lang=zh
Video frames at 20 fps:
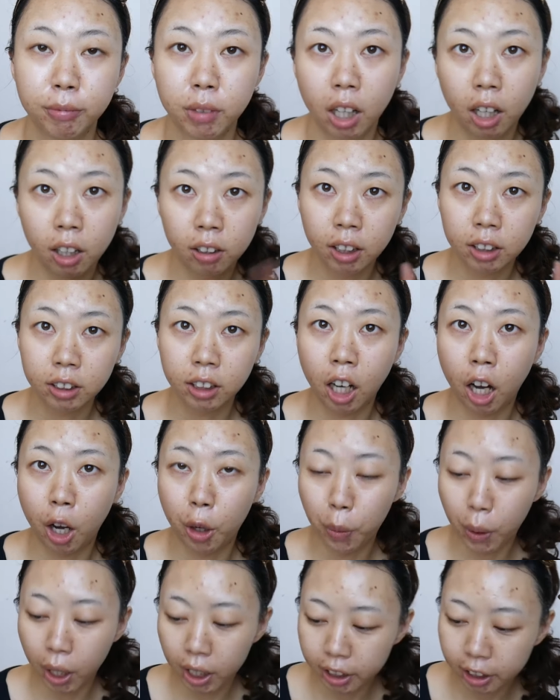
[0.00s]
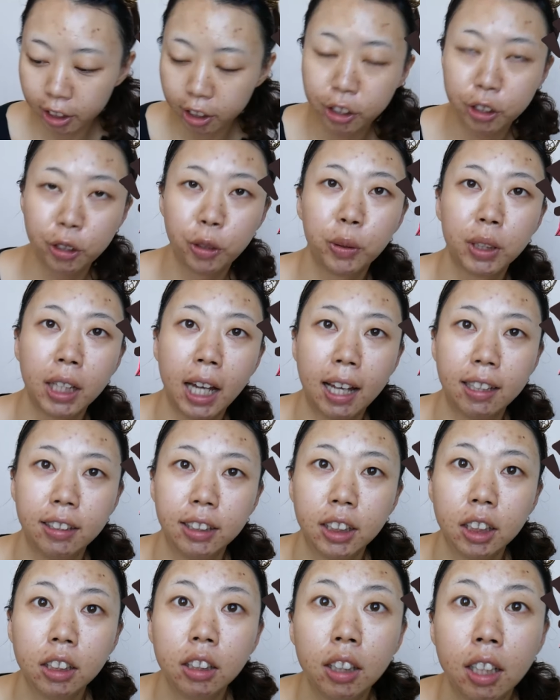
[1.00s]
Hello，大家好，欢迎收看
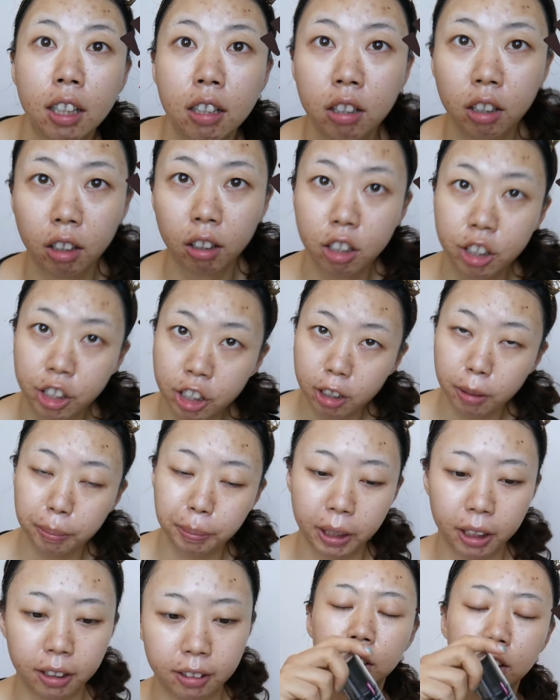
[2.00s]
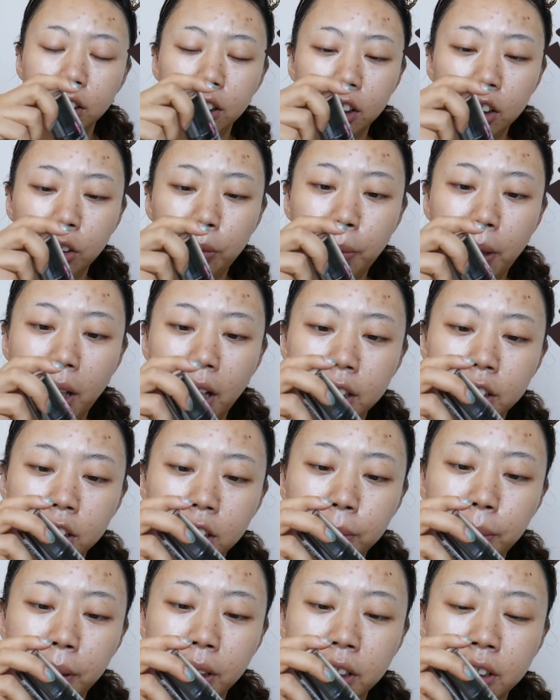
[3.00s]
今天的视频。今天呢，我们要来
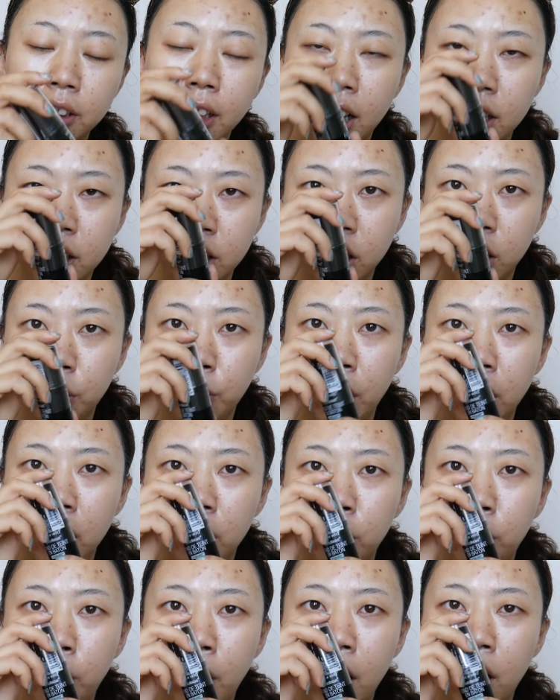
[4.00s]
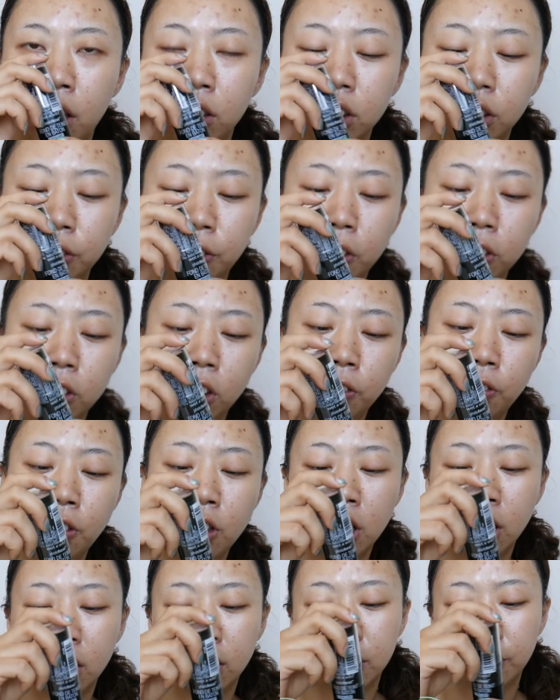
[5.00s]
测评一下这个 Wet n Wild Photo
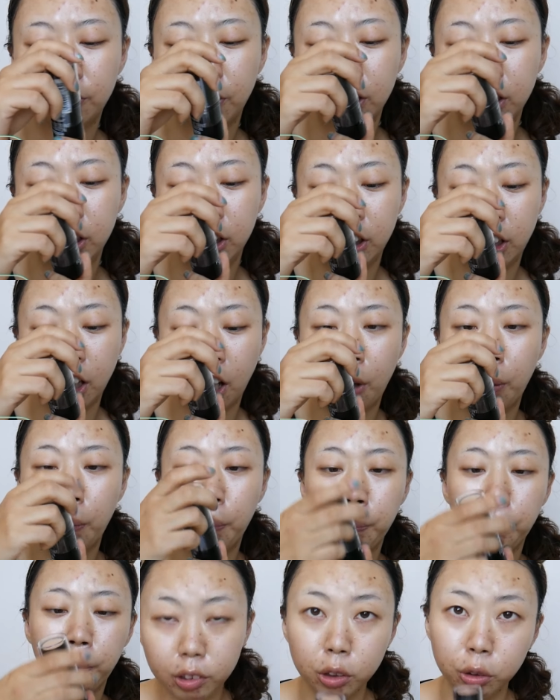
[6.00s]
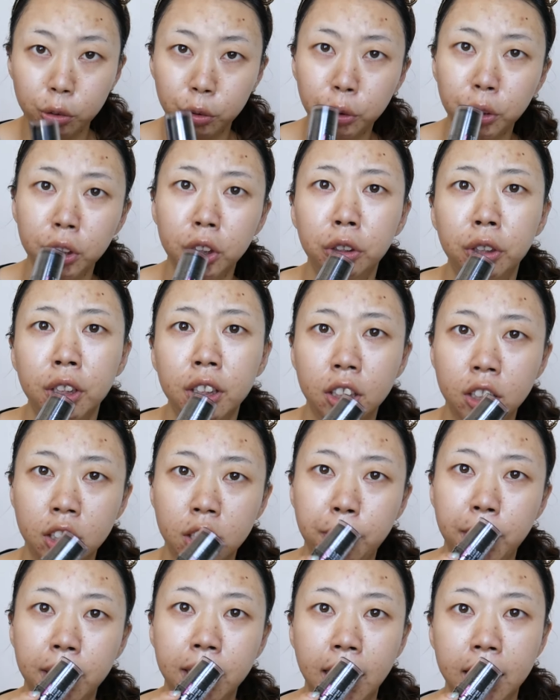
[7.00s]
Focus 粉底条。如果你对这个
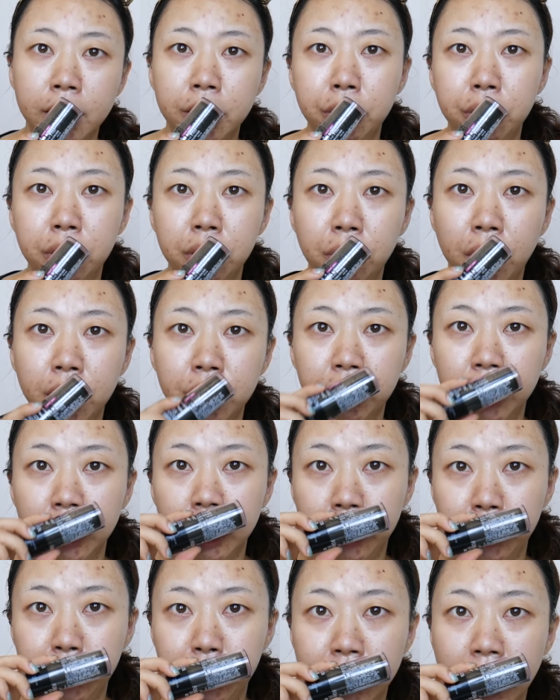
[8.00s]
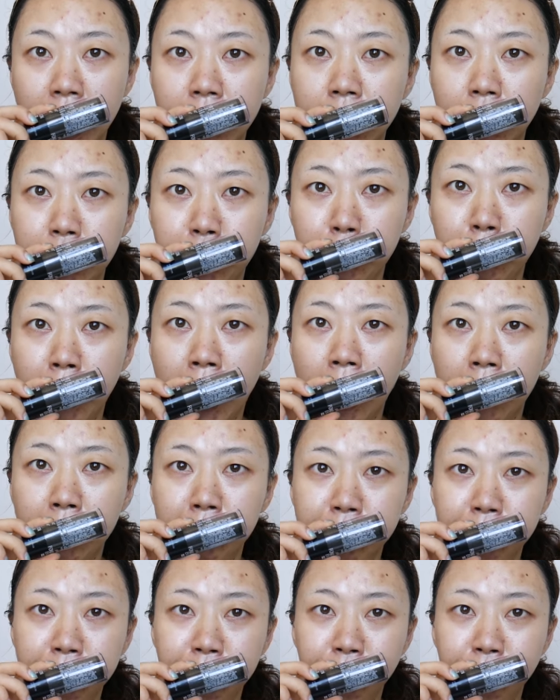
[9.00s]
视频感兴趣的话，就请继续看下去吧。